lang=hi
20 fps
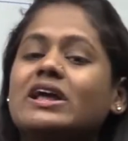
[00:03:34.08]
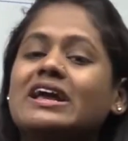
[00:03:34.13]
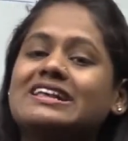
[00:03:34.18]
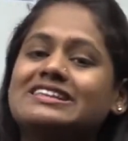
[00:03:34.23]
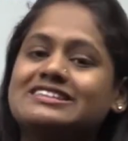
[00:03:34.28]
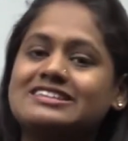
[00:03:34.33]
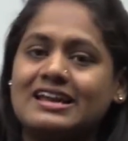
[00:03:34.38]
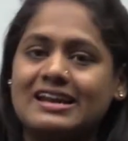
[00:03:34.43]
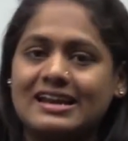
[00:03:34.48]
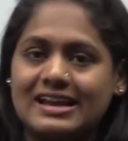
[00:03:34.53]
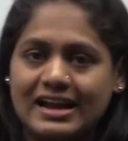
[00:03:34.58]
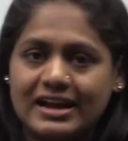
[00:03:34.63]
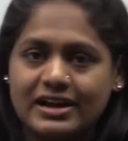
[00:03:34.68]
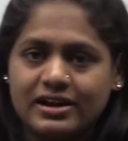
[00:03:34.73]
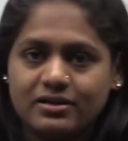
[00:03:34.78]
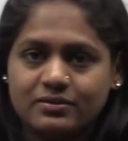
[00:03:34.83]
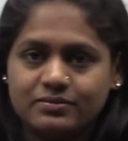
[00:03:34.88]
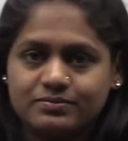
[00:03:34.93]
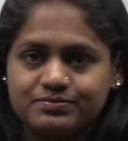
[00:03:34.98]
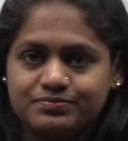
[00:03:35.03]
टेक
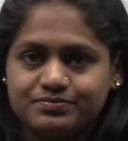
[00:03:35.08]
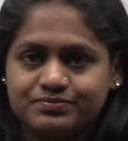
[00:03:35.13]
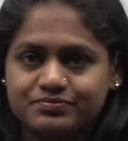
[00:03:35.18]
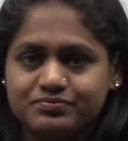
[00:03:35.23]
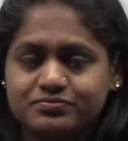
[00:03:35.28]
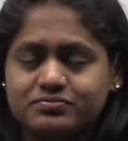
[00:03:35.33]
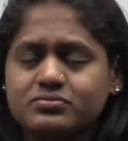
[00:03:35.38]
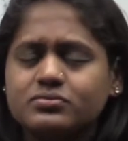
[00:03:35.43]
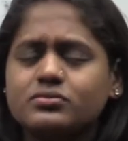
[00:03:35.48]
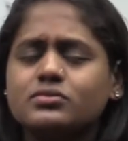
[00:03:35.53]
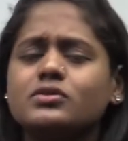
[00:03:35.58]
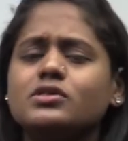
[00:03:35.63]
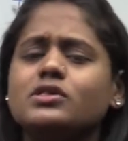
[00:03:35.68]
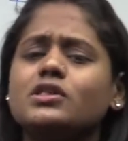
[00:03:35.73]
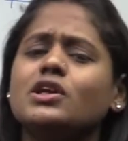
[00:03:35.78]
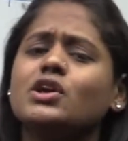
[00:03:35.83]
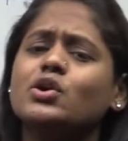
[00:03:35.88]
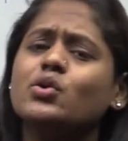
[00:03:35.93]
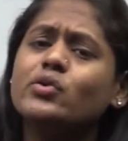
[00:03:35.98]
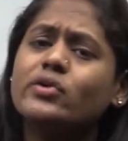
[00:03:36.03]
सनलाइट
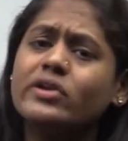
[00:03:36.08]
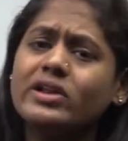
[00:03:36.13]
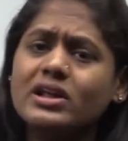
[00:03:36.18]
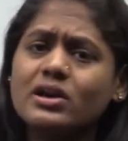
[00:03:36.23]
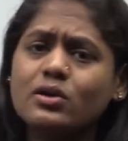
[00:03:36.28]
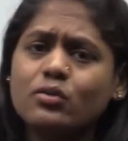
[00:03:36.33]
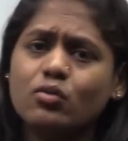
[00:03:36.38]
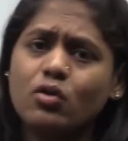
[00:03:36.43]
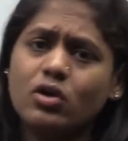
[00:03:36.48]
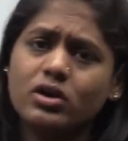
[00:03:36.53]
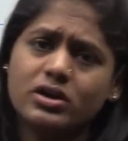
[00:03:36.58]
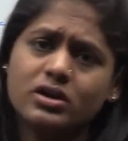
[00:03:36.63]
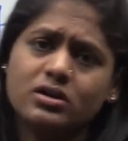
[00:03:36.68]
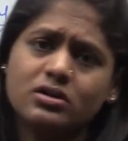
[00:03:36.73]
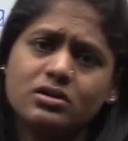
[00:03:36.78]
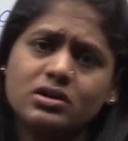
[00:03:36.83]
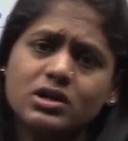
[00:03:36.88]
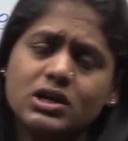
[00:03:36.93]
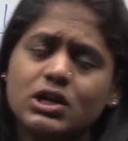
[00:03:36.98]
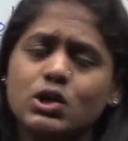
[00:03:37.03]
you drink
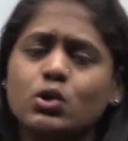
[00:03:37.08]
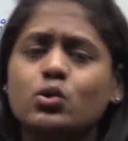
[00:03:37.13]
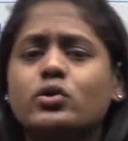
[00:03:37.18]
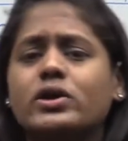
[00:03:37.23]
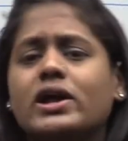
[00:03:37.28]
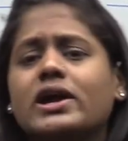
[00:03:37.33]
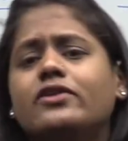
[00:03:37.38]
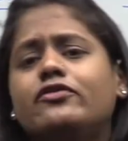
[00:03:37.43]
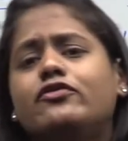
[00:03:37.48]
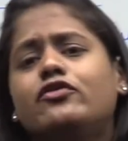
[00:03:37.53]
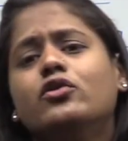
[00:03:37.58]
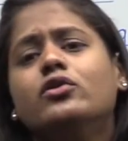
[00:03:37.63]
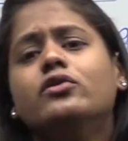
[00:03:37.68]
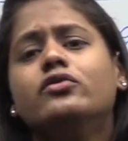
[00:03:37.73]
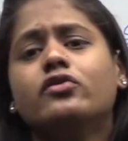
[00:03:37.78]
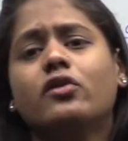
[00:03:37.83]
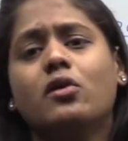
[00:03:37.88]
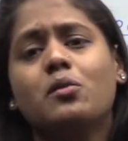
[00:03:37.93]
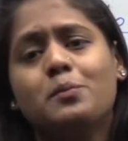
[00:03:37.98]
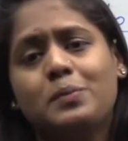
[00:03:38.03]
water you take food
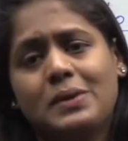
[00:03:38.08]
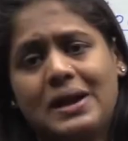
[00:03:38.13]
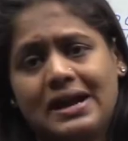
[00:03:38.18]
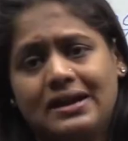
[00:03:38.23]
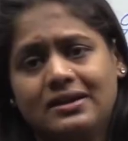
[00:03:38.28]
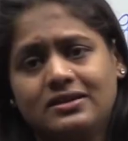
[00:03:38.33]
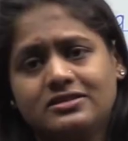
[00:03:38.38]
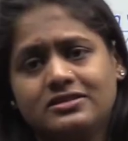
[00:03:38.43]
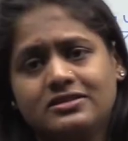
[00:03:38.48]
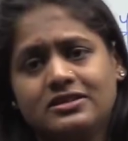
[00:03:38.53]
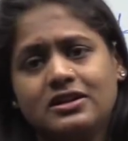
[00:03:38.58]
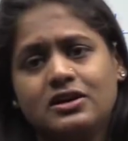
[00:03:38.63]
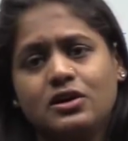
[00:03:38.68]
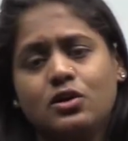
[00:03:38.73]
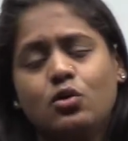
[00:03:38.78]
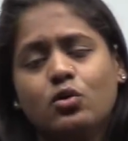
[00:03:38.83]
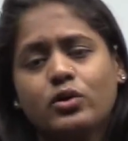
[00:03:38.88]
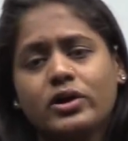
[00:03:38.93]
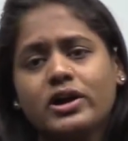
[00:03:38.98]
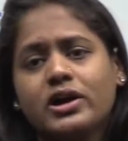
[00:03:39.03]
from plants
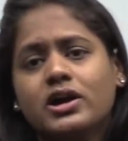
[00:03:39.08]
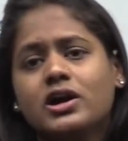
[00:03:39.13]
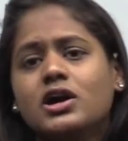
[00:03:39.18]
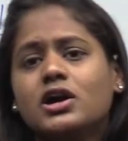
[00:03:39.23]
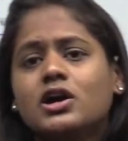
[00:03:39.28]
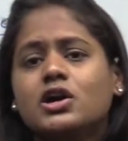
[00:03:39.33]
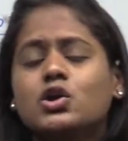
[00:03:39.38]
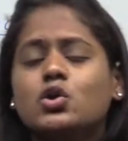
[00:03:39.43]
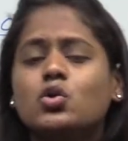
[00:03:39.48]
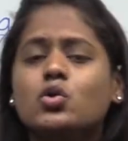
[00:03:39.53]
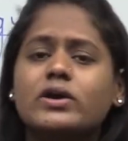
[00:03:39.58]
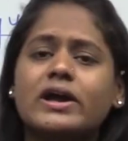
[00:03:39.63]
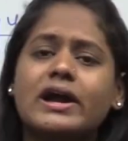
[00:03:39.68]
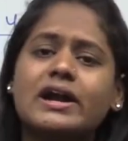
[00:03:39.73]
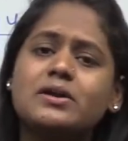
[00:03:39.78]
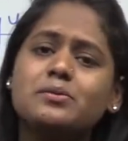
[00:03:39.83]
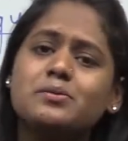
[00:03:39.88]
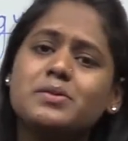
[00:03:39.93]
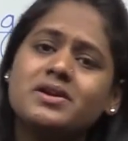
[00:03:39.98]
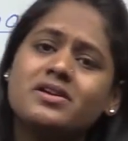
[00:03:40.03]
okay you
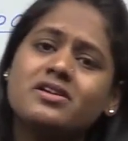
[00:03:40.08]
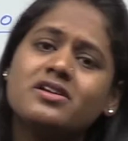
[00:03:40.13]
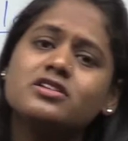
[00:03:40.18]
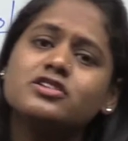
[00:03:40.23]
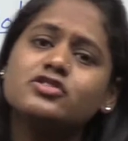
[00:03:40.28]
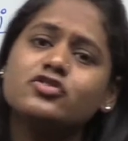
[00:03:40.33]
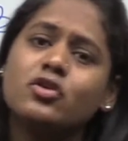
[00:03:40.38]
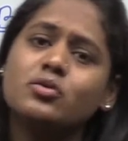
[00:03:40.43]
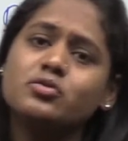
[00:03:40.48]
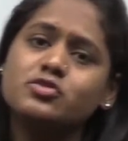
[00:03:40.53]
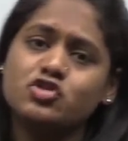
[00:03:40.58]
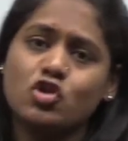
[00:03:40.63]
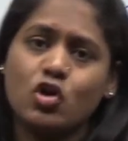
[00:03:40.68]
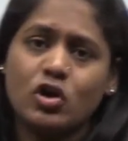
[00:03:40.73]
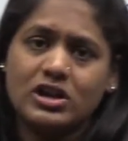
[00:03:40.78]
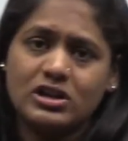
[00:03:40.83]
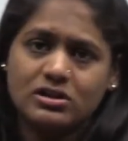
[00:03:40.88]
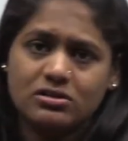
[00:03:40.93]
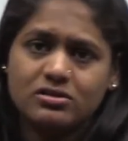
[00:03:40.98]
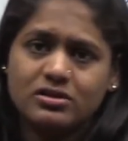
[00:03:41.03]
get minerals from
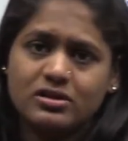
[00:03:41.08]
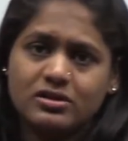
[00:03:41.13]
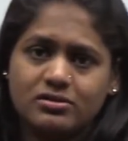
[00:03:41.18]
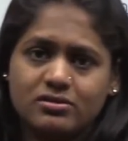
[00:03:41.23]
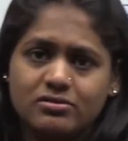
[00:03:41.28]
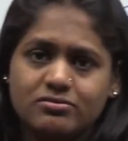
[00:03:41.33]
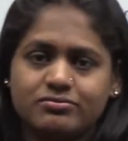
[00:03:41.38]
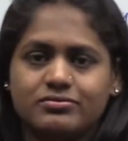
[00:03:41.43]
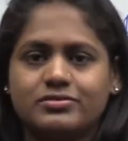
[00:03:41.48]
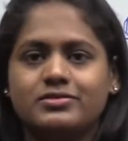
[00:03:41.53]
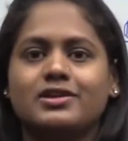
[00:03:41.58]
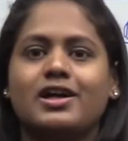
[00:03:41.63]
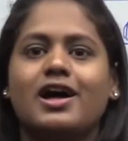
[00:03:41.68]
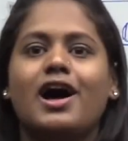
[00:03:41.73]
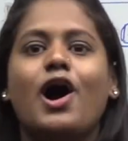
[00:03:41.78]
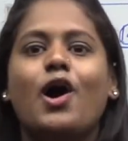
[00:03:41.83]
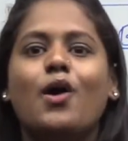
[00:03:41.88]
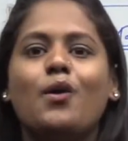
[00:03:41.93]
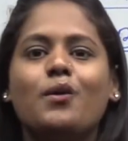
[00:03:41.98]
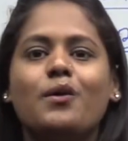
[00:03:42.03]
soil
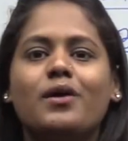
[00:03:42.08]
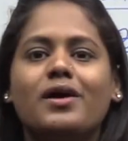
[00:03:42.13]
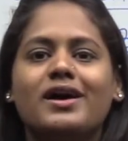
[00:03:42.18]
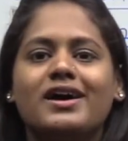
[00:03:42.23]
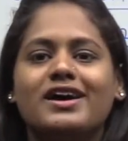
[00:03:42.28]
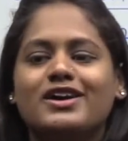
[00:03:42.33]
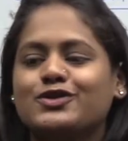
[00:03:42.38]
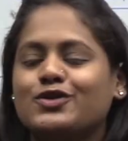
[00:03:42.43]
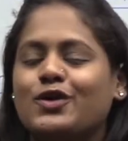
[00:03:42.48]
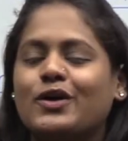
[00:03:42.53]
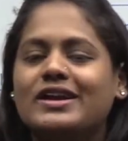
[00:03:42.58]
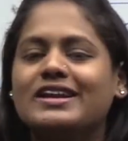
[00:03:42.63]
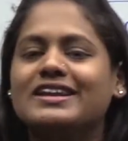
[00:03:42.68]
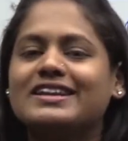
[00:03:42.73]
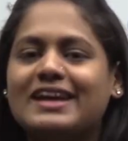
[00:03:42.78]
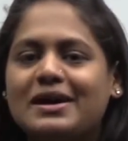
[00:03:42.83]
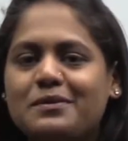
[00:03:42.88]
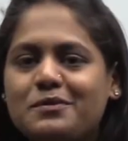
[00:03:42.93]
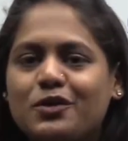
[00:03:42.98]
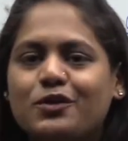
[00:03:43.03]
how
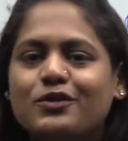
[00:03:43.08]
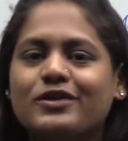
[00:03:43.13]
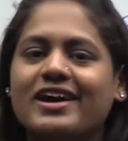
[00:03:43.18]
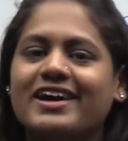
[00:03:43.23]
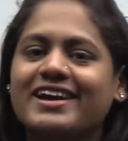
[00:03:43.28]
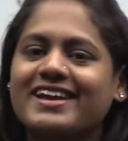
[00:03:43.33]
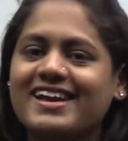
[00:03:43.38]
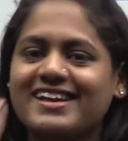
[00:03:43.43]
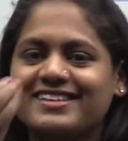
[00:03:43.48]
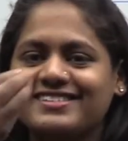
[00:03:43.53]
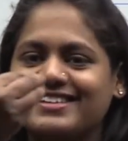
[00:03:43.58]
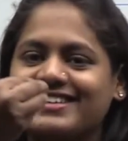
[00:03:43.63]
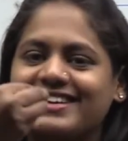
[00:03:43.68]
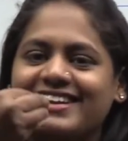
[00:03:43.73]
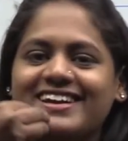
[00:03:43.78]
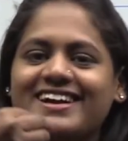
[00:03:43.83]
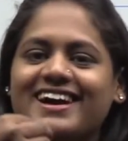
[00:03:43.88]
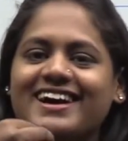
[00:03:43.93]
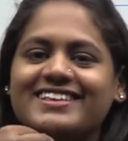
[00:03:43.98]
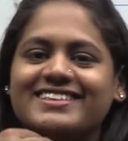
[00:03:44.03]
सॉइल हम उठा के ऐसे
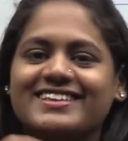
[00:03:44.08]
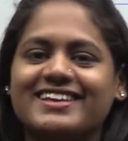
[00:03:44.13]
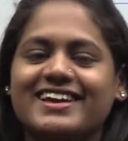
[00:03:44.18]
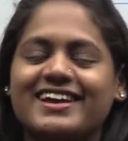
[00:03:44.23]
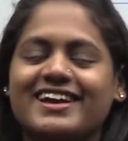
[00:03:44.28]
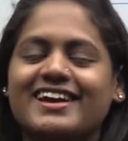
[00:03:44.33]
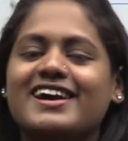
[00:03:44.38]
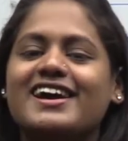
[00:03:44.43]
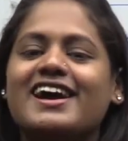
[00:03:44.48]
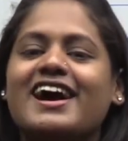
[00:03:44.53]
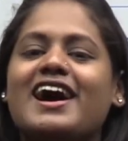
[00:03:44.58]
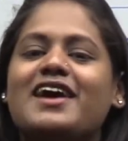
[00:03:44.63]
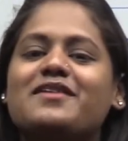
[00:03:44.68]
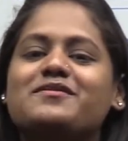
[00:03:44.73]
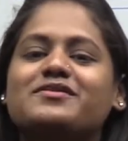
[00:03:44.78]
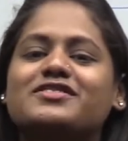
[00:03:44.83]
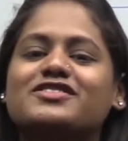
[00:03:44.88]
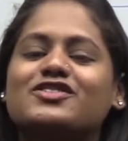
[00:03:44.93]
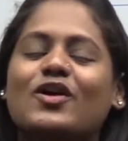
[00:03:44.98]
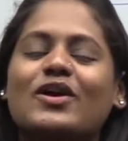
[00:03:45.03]
नहीं खाते हैं
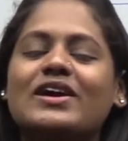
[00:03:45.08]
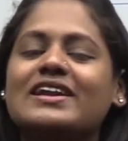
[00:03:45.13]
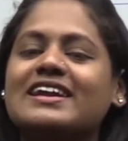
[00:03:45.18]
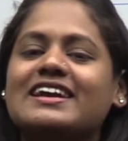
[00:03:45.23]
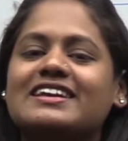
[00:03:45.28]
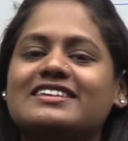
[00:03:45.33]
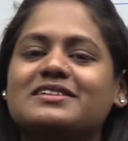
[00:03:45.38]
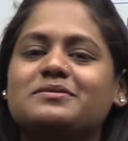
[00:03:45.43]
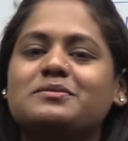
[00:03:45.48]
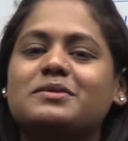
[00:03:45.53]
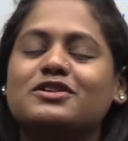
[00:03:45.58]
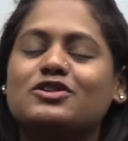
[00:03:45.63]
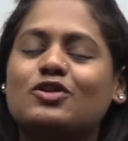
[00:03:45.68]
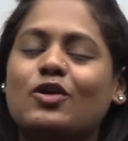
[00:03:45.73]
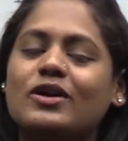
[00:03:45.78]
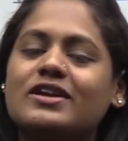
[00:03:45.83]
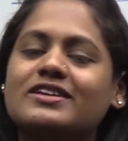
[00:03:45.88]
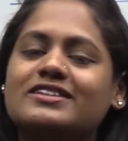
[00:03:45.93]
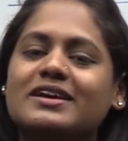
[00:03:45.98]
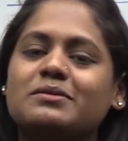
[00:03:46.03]
हम सॉइल कैसे
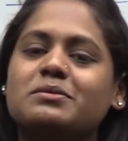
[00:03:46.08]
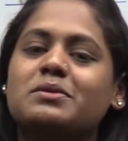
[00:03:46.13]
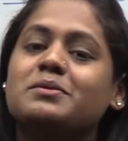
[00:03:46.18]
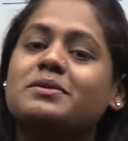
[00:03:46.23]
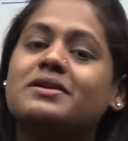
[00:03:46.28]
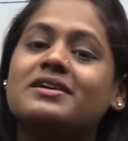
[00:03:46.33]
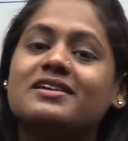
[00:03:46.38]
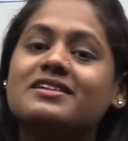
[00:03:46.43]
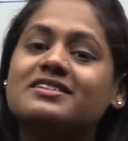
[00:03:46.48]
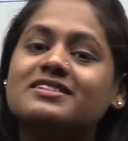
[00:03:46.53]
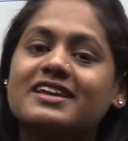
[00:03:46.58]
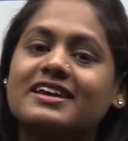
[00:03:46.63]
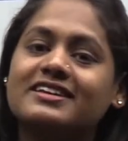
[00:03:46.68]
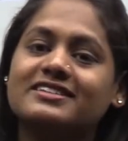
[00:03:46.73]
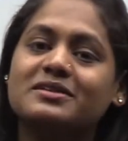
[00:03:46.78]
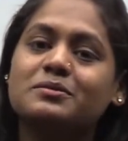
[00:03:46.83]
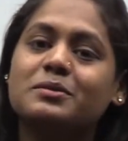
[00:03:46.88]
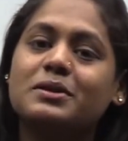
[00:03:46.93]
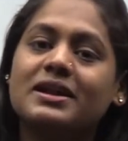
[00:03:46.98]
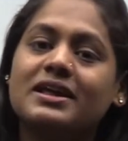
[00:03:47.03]
सॉइल से हमें मिनरल्स
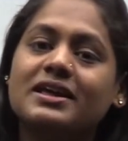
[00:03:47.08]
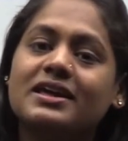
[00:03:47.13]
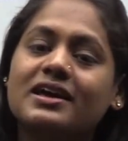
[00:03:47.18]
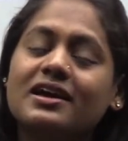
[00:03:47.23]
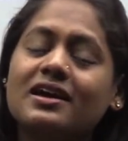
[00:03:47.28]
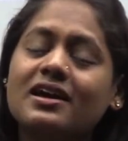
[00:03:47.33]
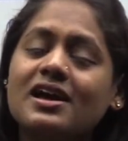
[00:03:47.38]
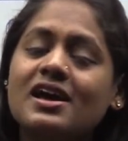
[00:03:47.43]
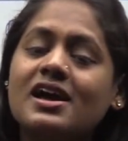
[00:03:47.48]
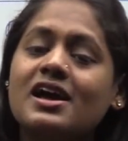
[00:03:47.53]
कैसे मिलेंगे